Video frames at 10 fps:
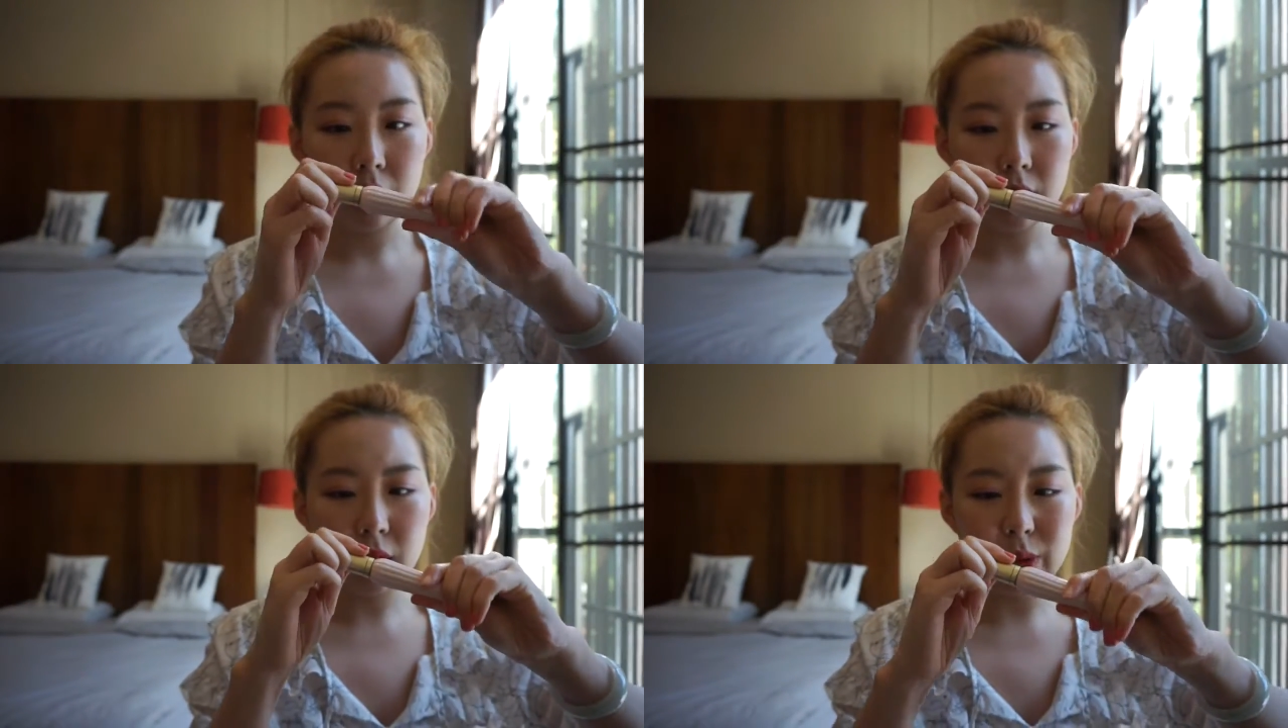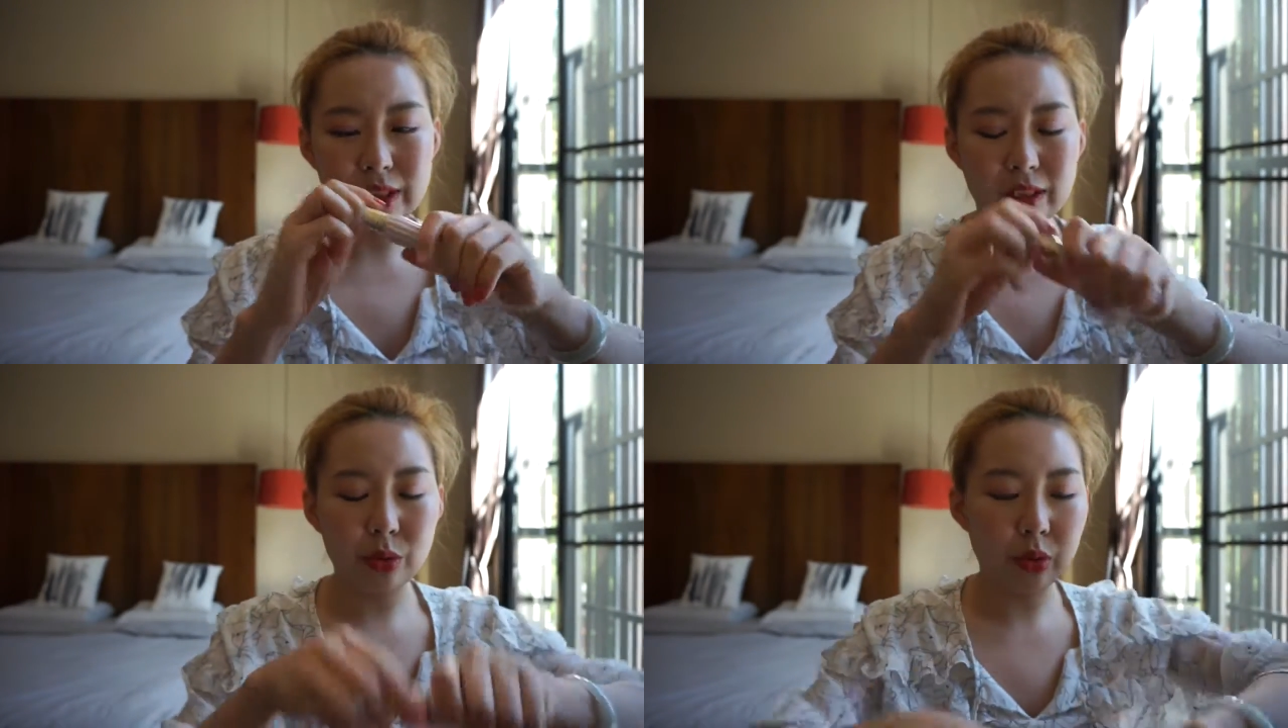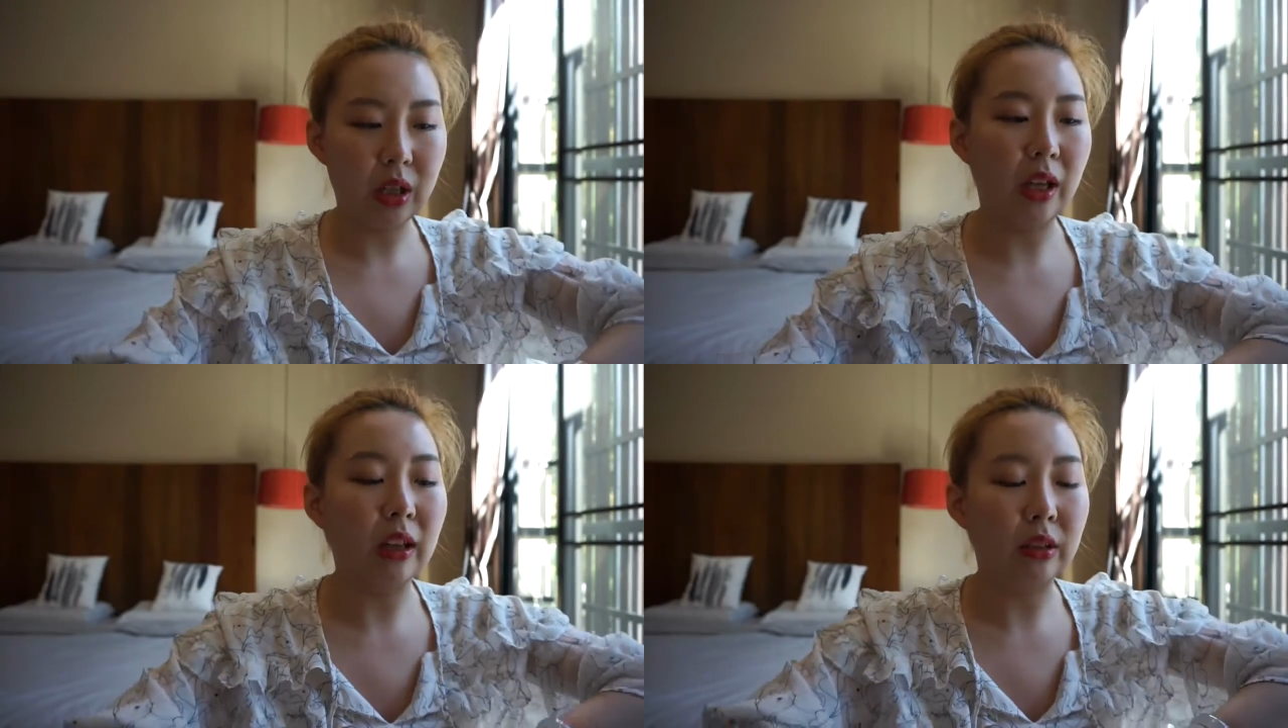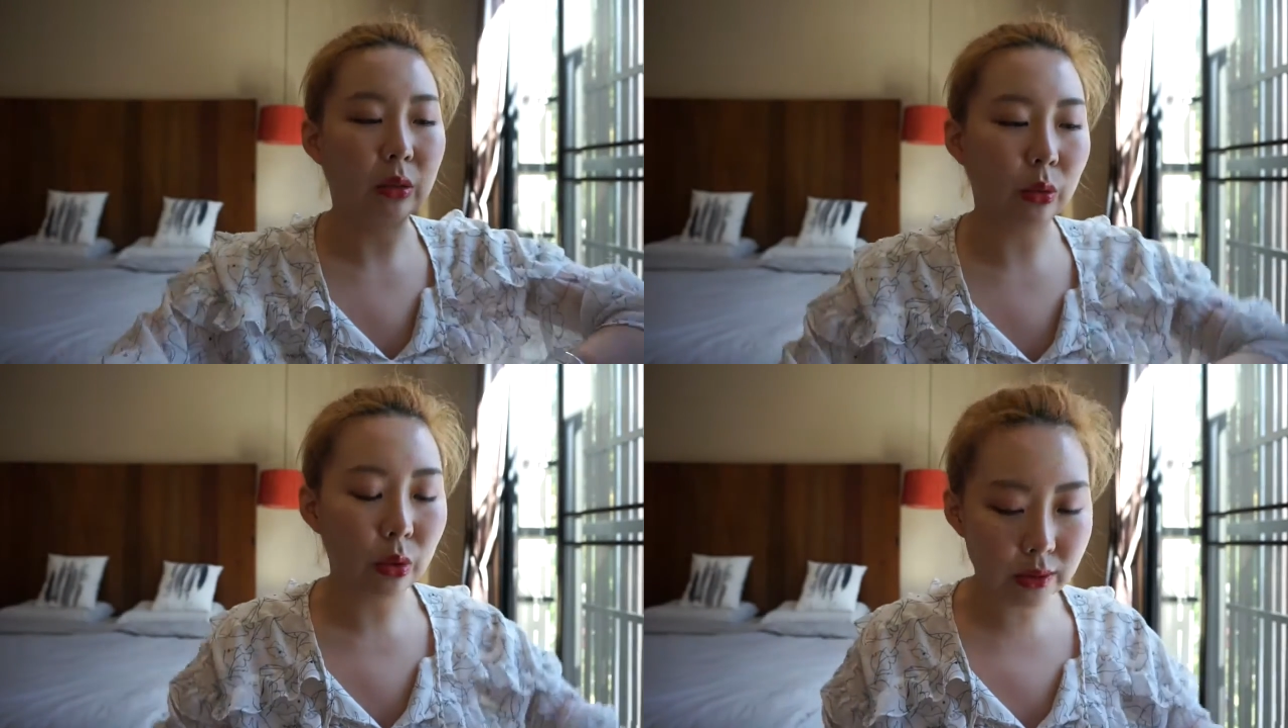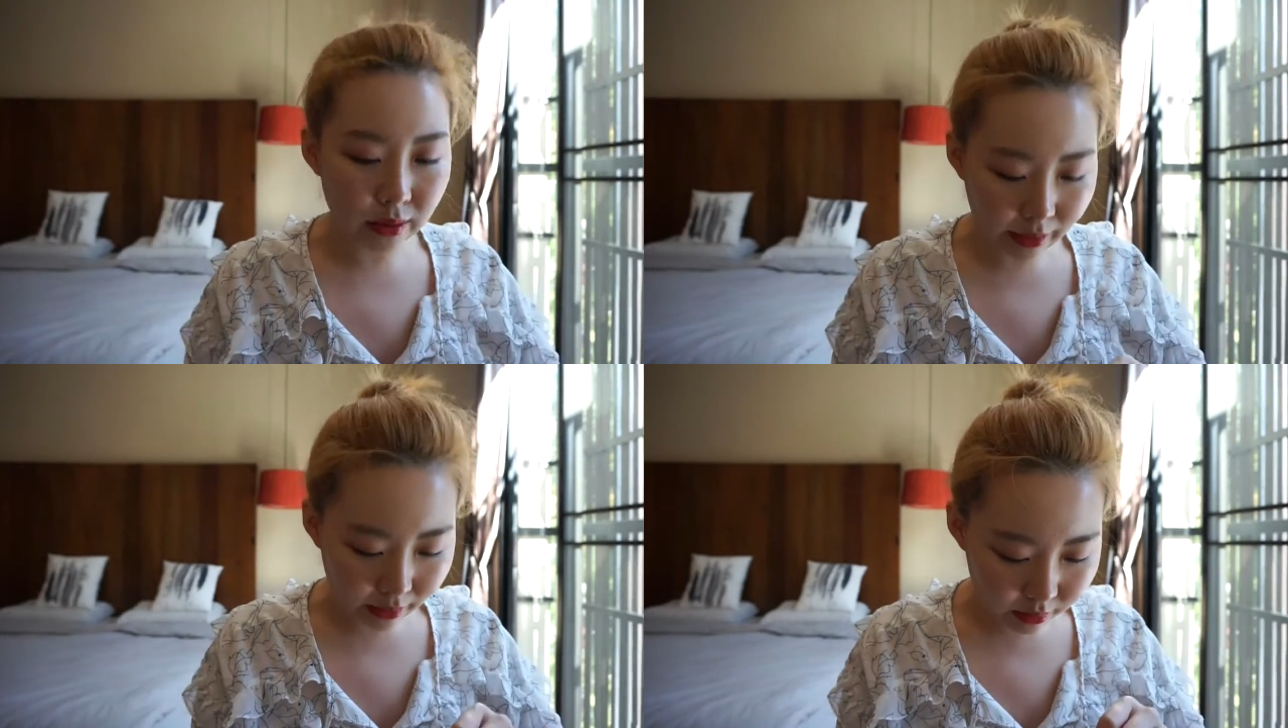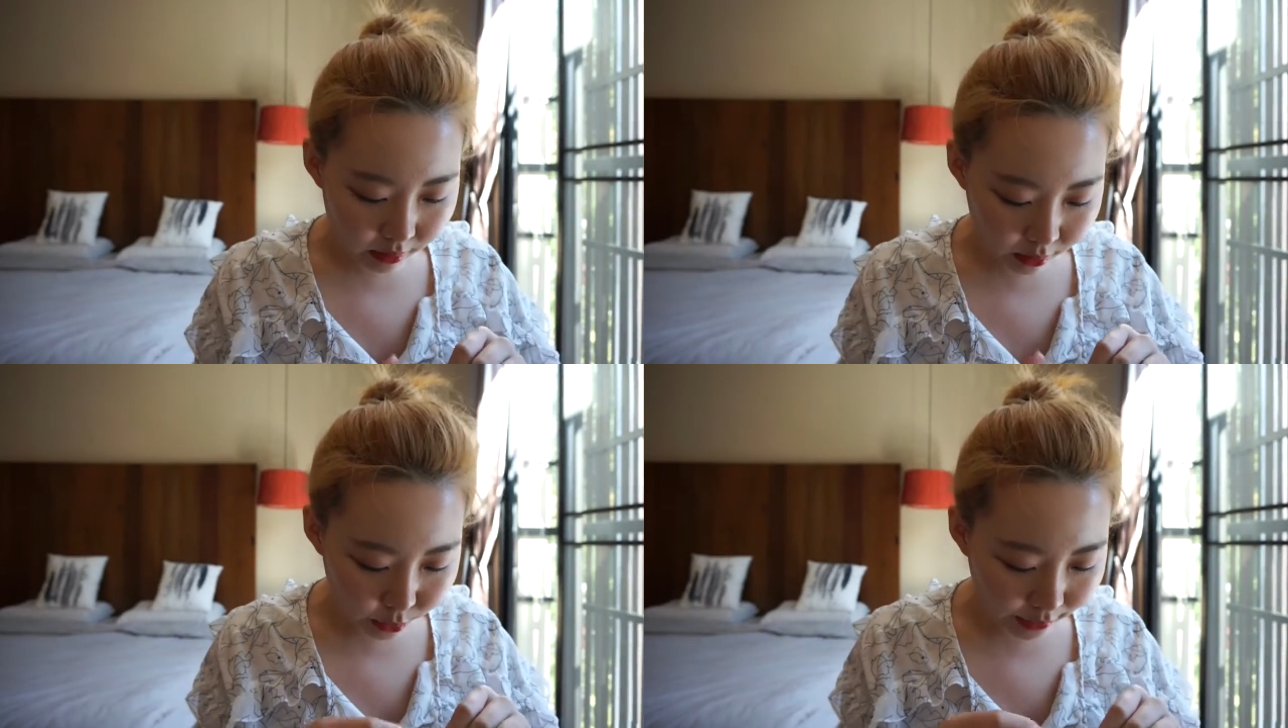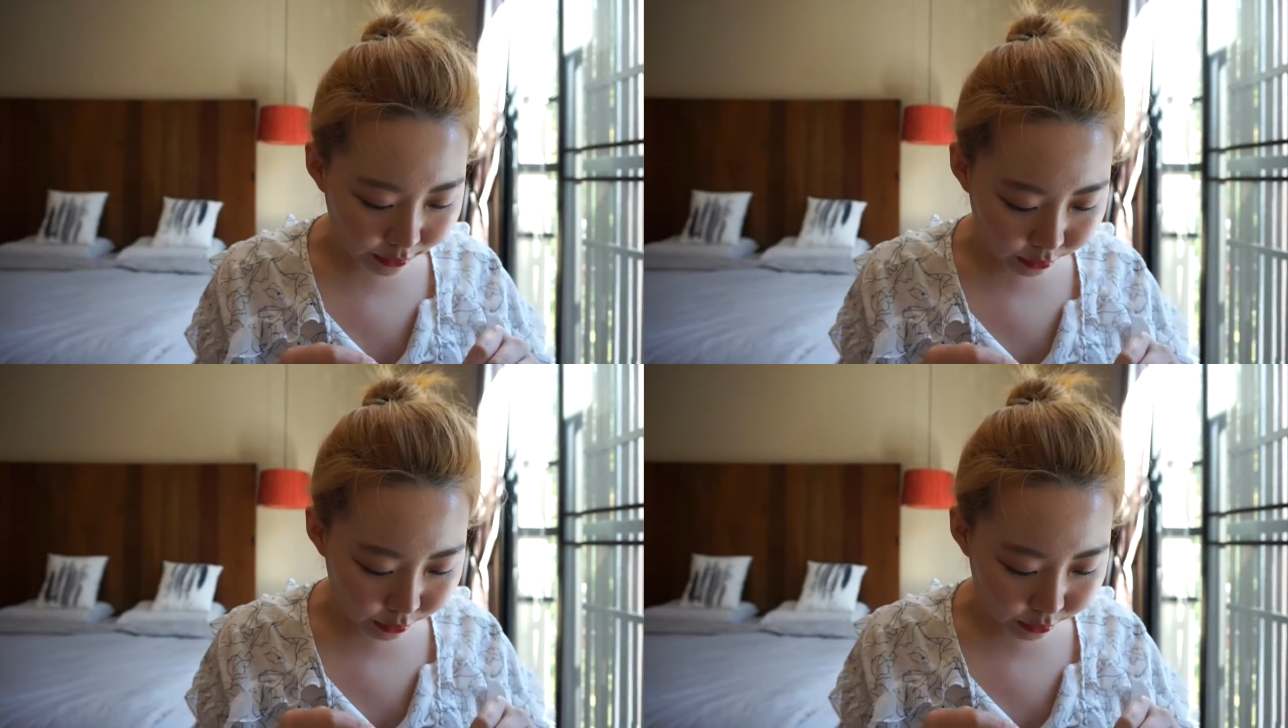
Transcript: 这个我已经用过很多次了。这个我打